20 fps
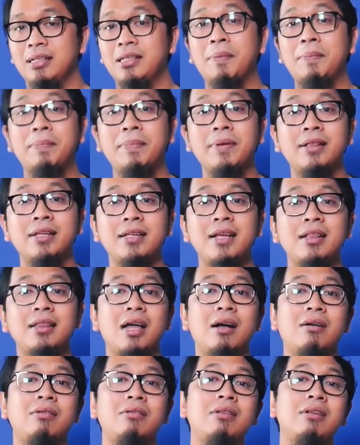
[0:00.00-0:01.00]
tapi
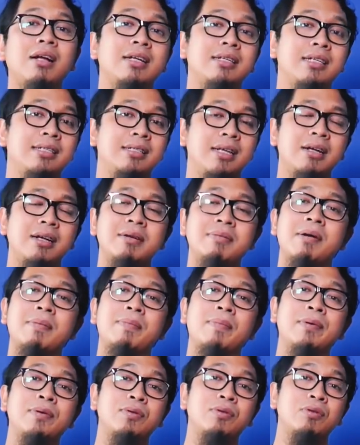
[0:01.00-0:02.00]
ternyata Allah kasih saya
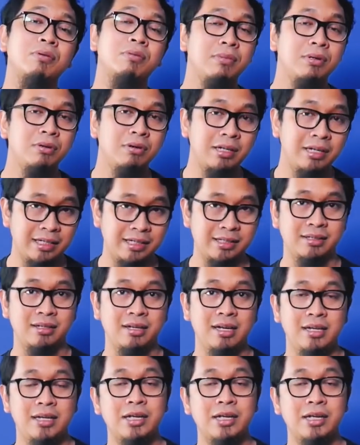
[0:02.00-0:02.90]
kemampuan untuk menulis.